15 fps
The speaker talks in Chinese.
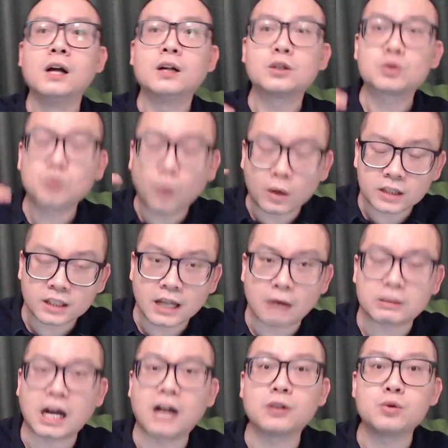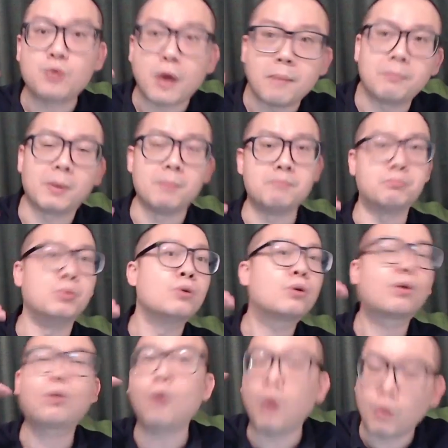做得到他原本不
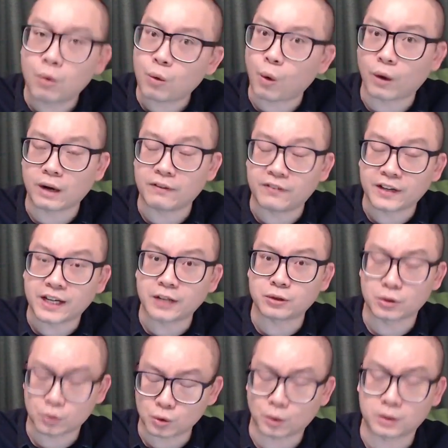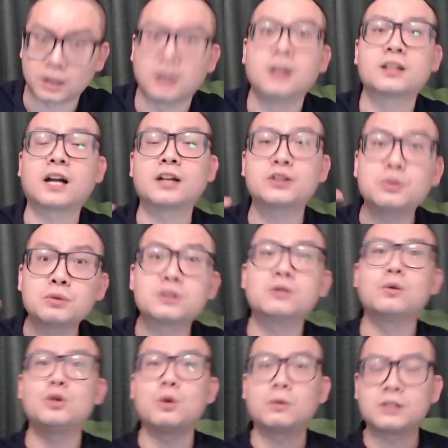够 qualification 做的，他就是
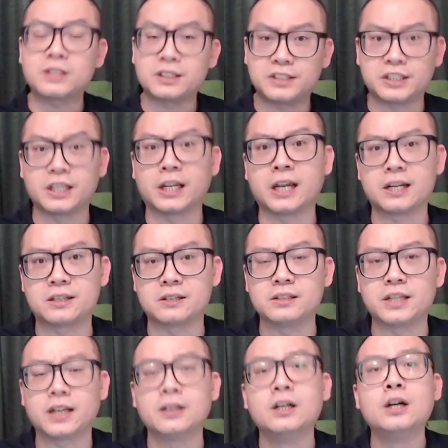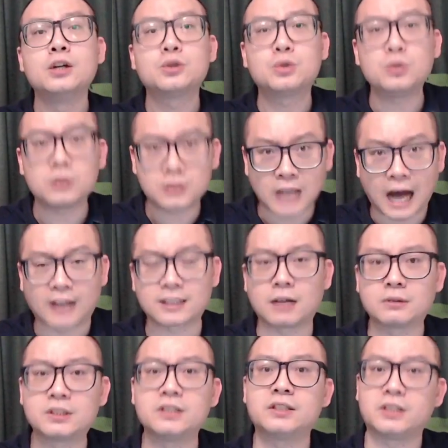用这几年的时间去打造
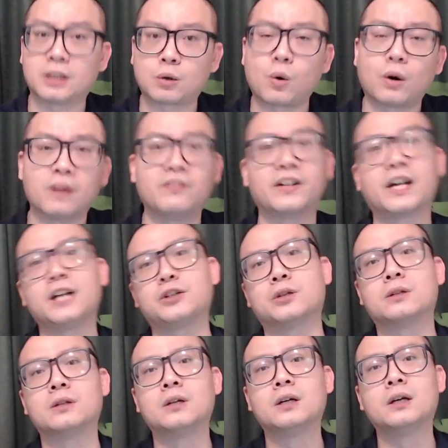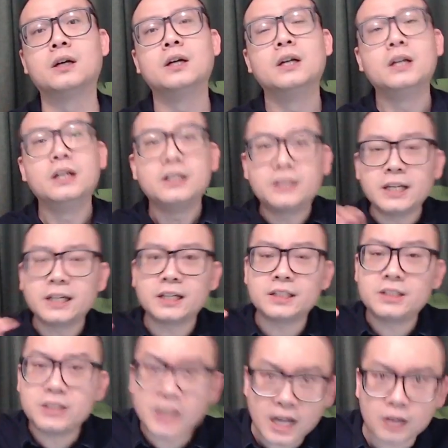自己的 qualification。这个
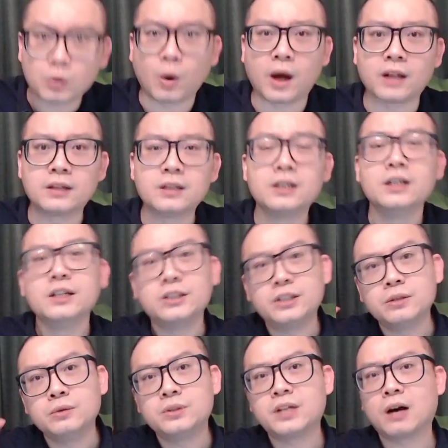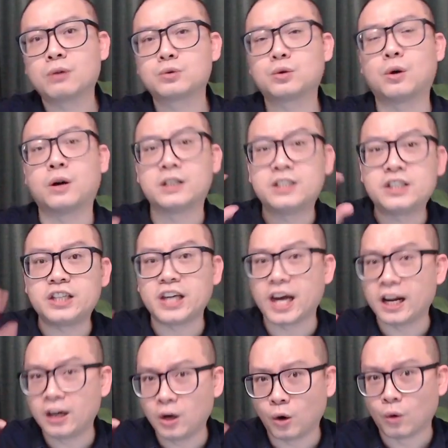阶段就叫做
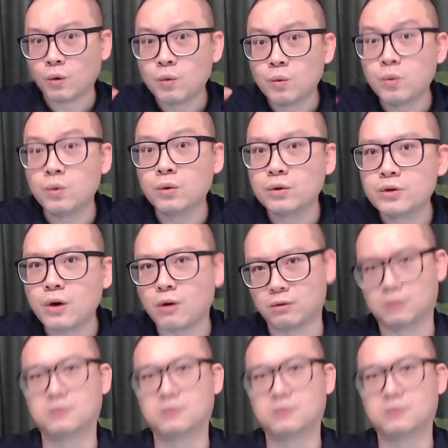潜龙勿用，